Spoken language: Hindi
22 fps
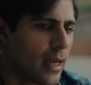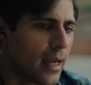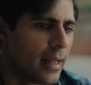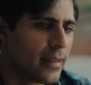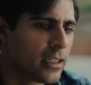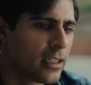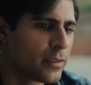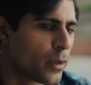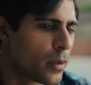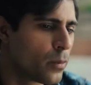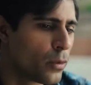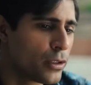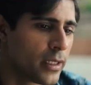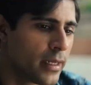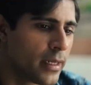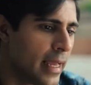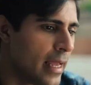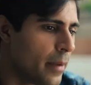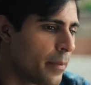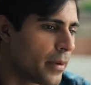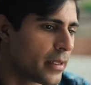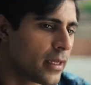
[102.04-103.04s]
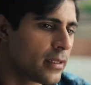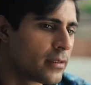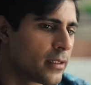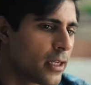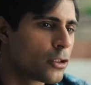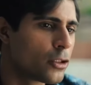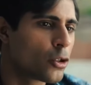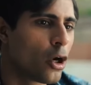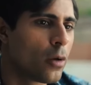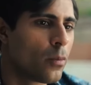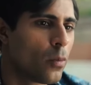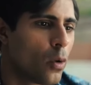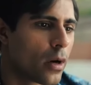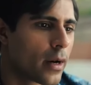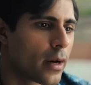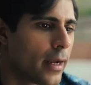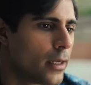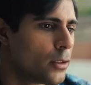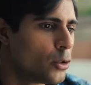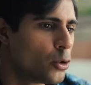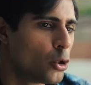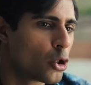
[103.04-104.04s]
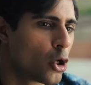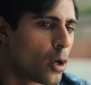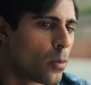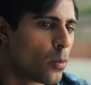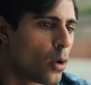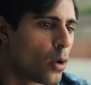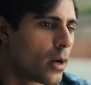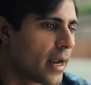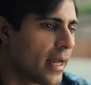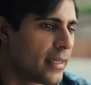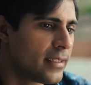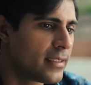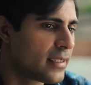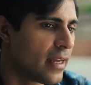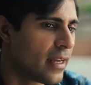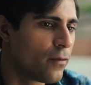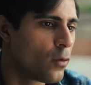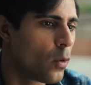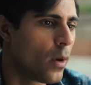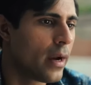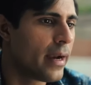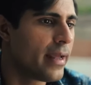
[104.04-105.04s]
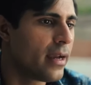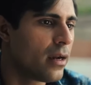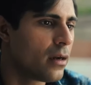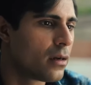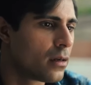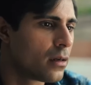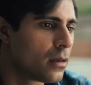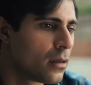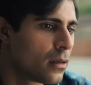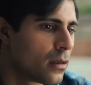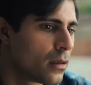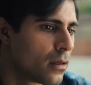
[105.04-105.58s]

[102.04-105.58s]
At this point, मुझे नहीं पता सच कौन बोल रहा है झूठ कौन बोल रहा है जस्ट हैव नो आइडिया